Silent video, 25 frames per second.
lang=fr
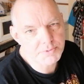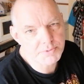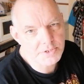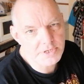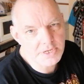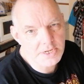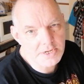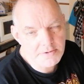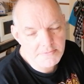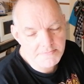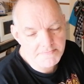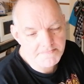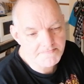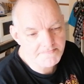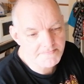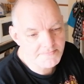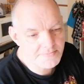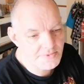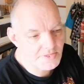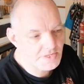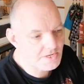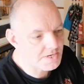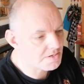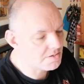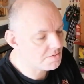avait plus rien.
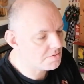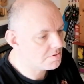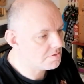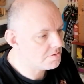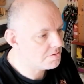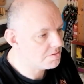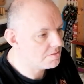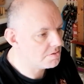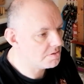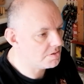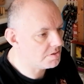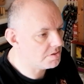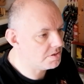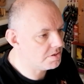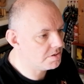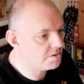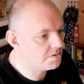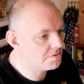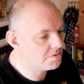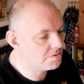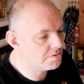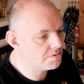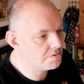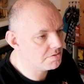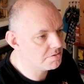
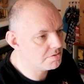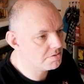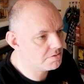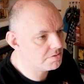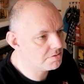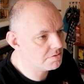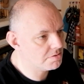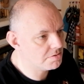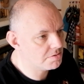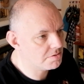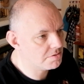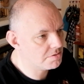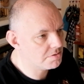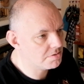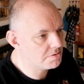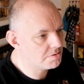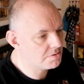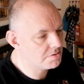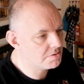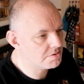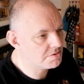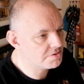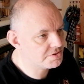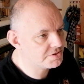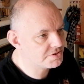Et
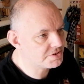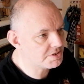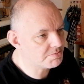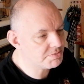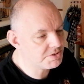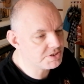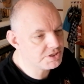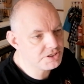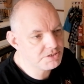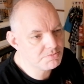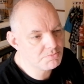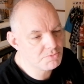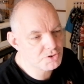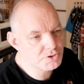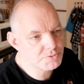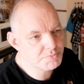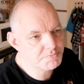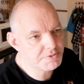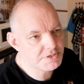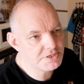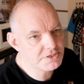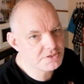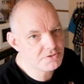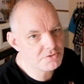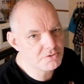euh, samedi, dimanche,
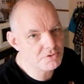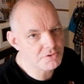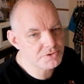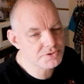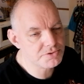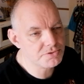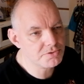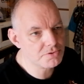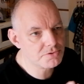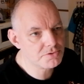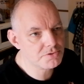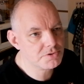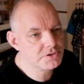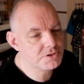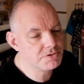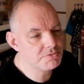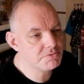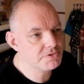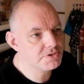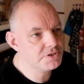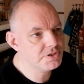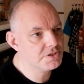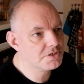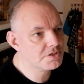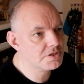pas de course. Donc, tu
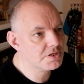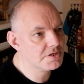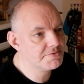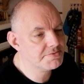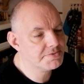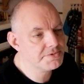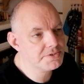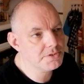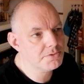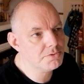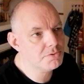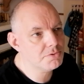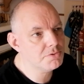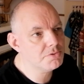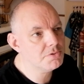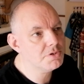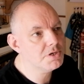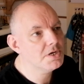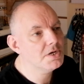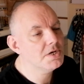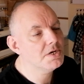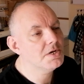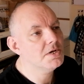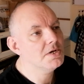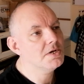veux dire, la vidéo,
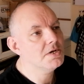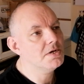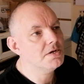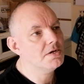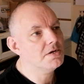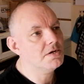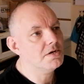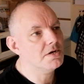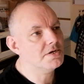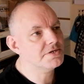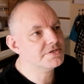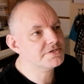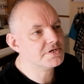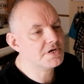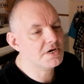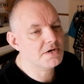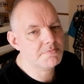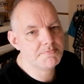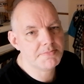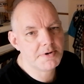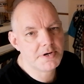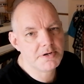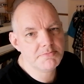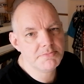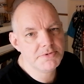elle
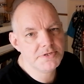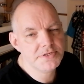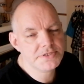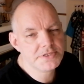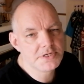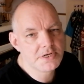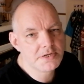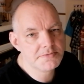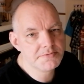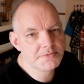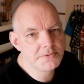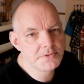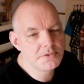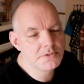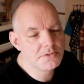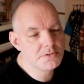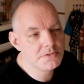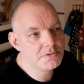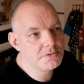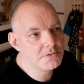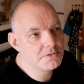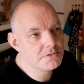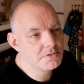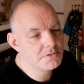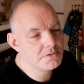sera pas mise
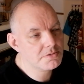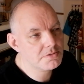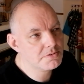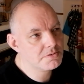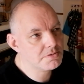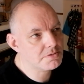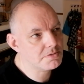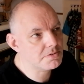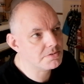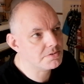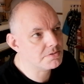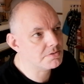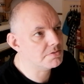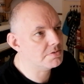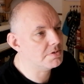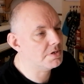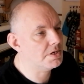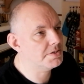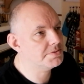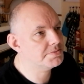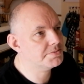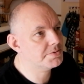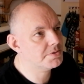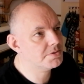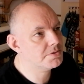avant,
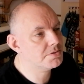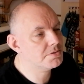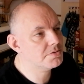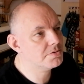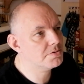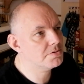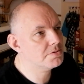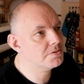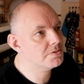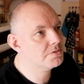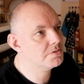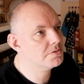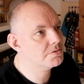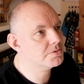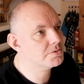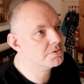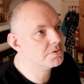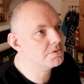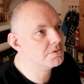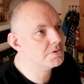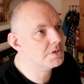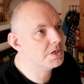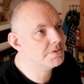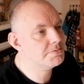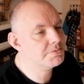avant,
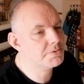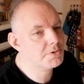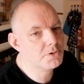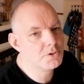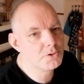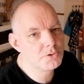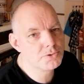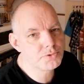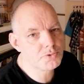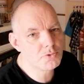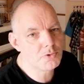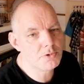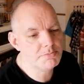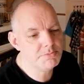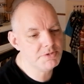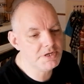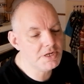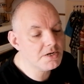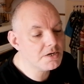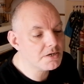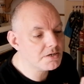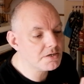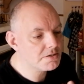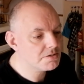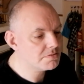euh, avant l'an
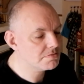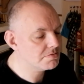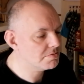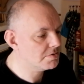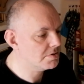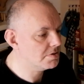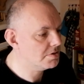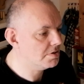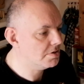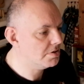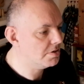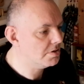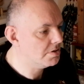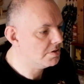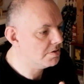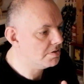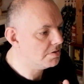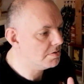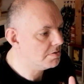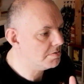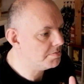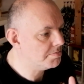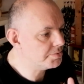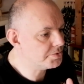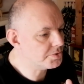3000.
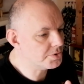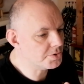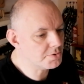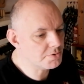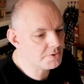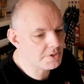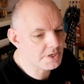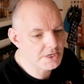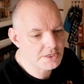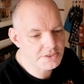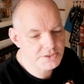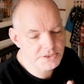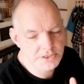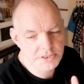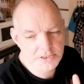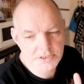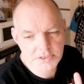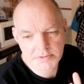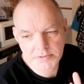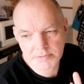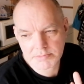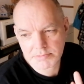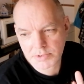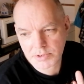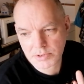C'est voilà, j'ai
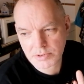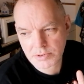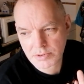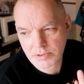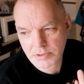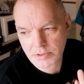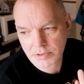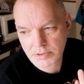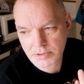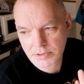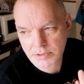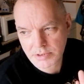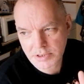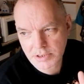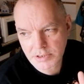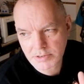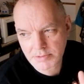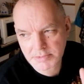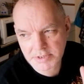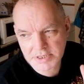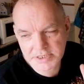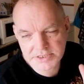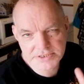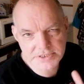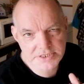quand même, on est quand
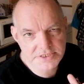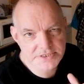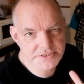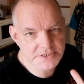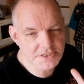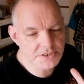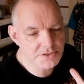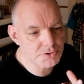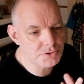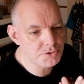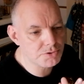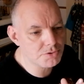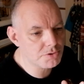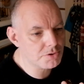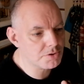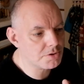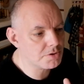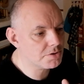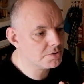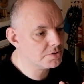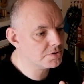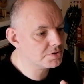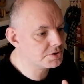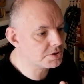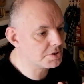même resté 5
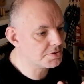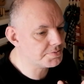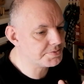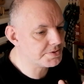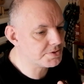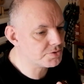jours sans